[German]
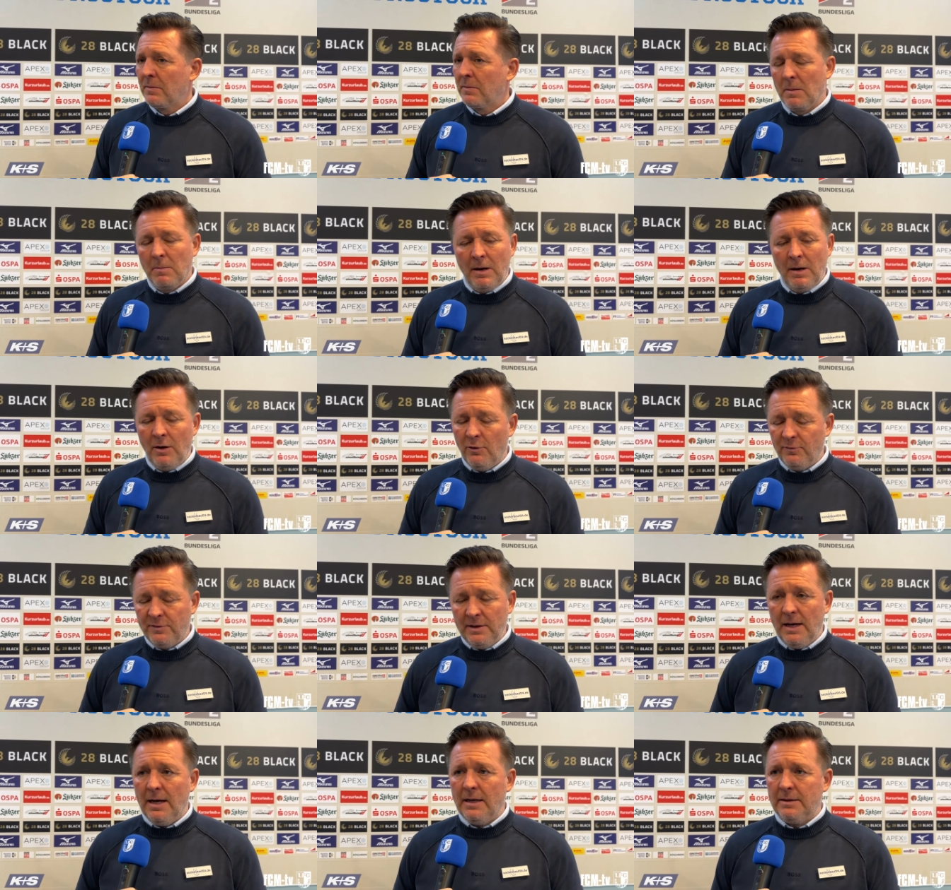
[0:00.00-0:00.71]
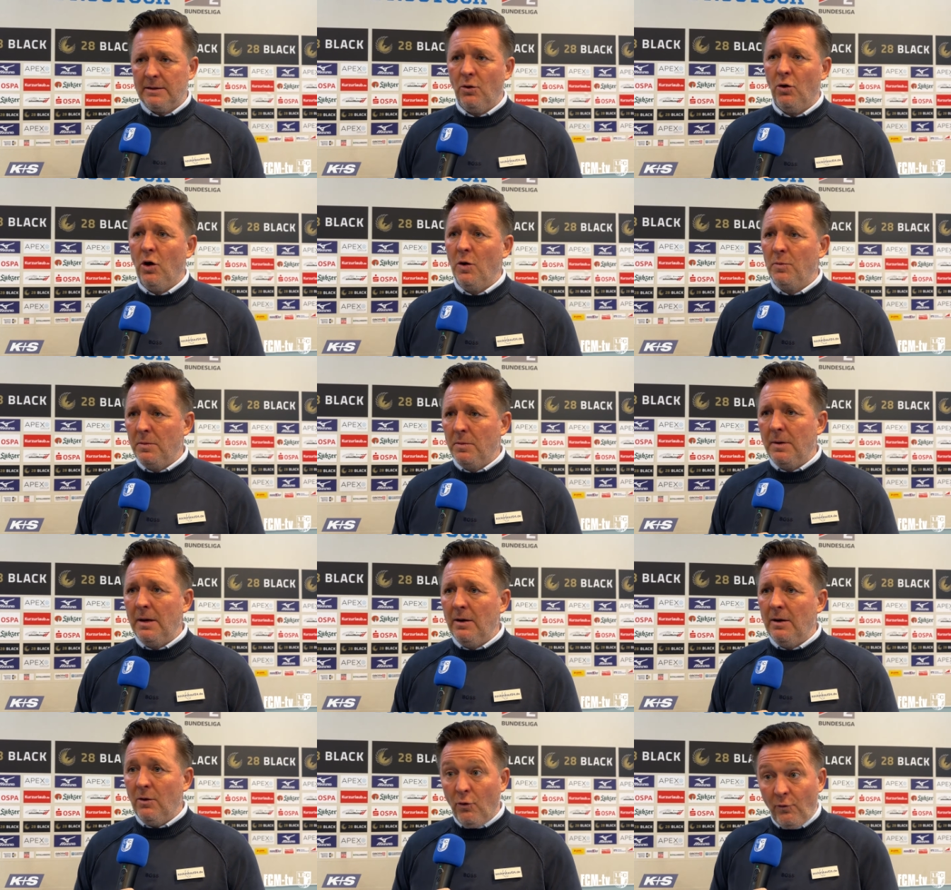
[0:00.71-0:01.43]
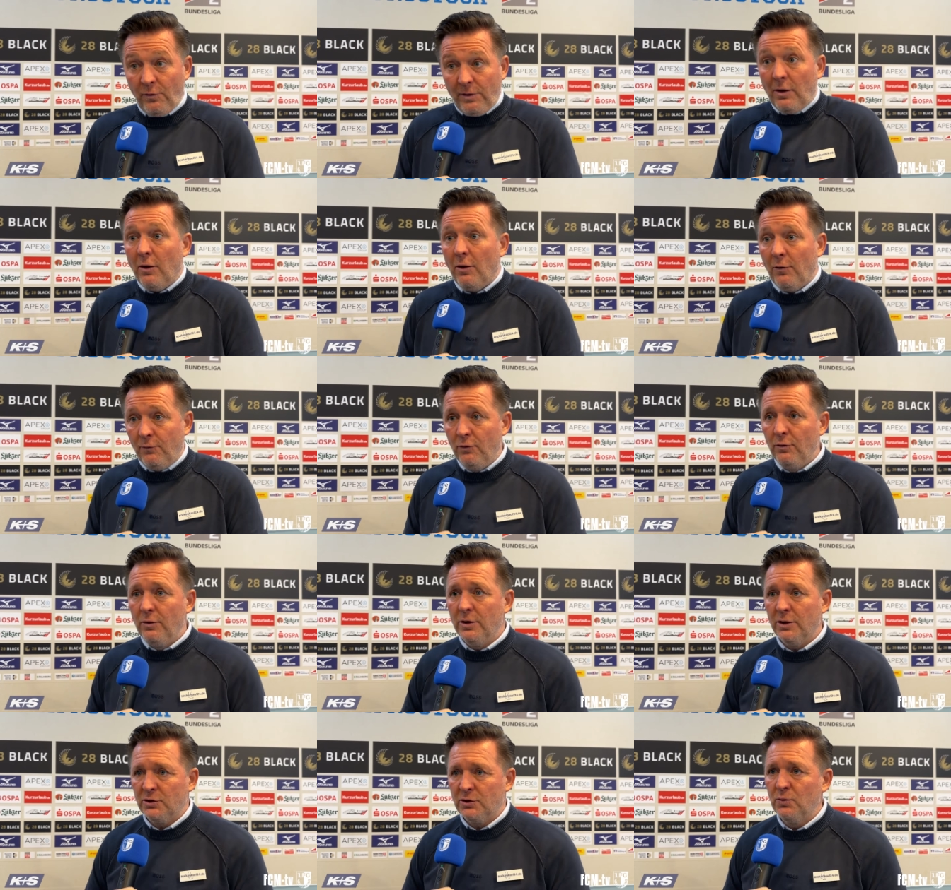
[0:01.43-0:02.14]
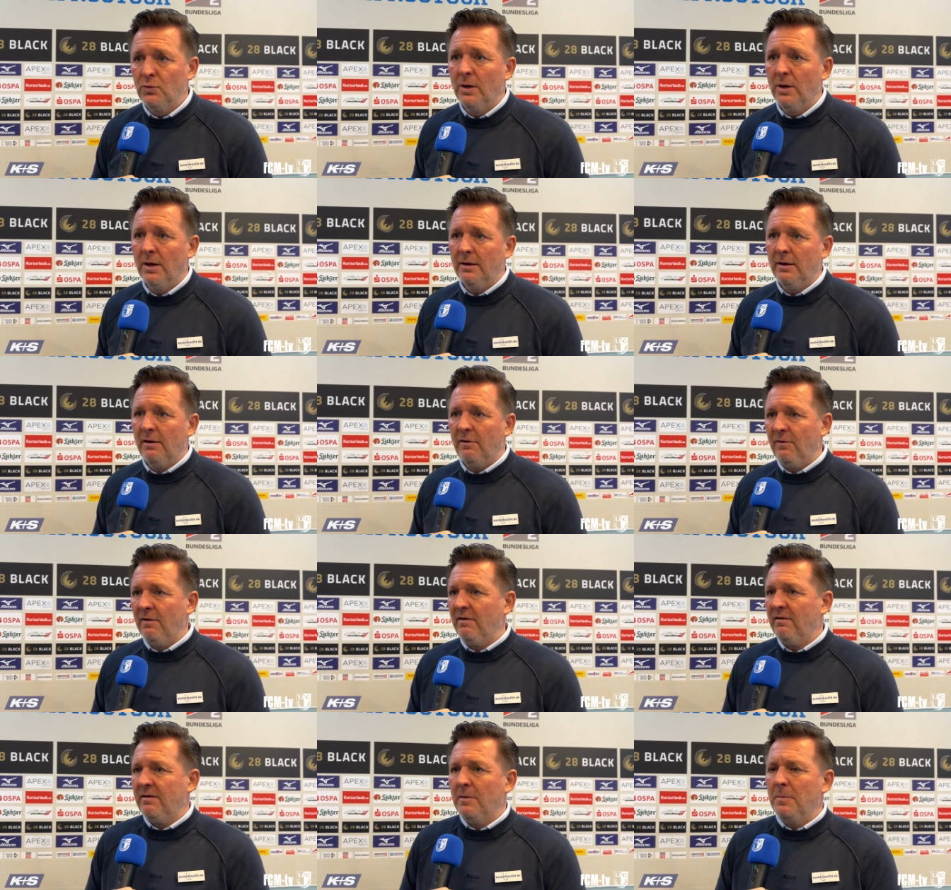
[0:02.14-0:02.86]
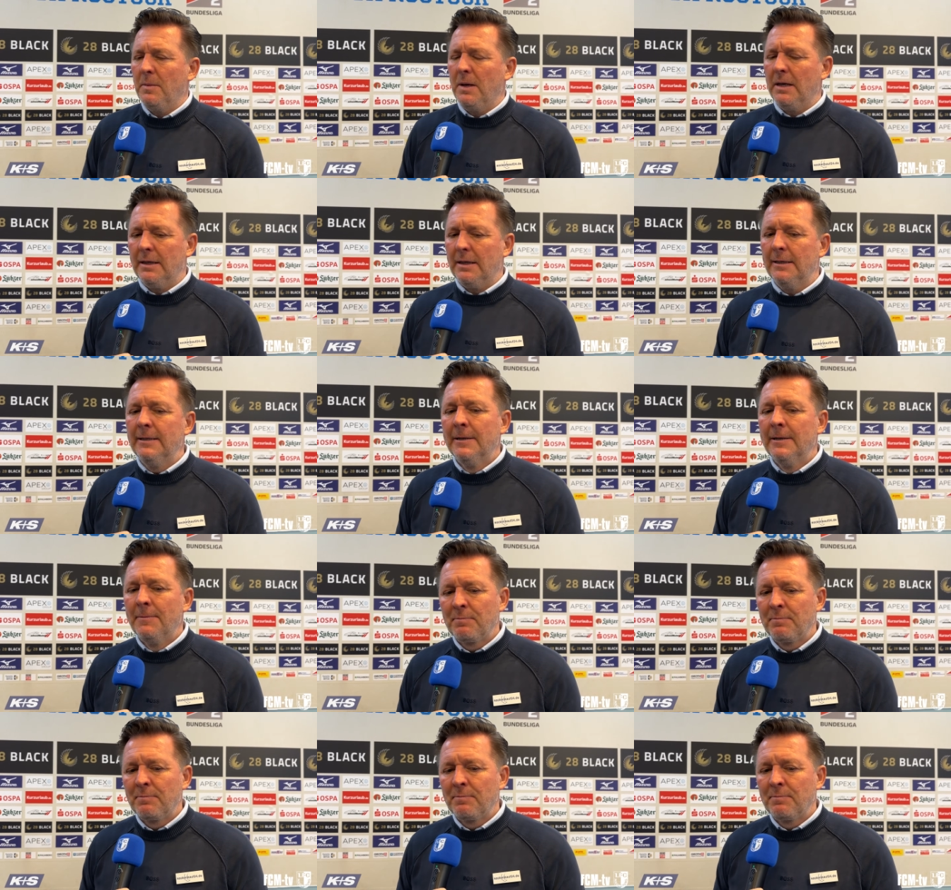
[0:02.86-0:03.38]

Mal auf die Achterräume, mal auch darauf Lukas Schuler, der es festgemacht hat.